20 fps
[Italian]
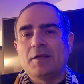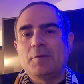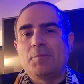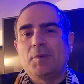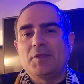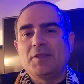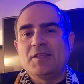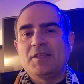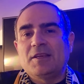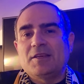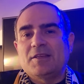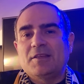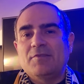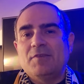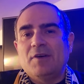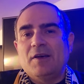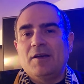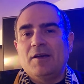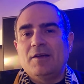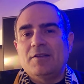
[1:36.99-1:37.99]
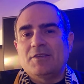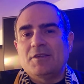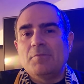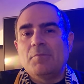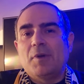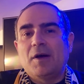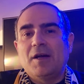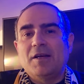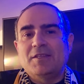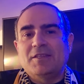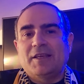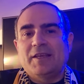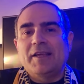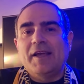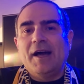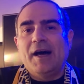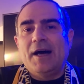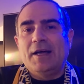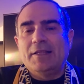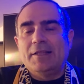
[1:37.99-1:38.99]
la partita sembra, sembra
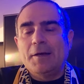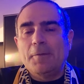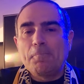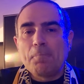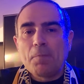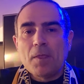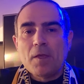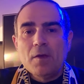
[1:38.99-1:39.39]
stregata.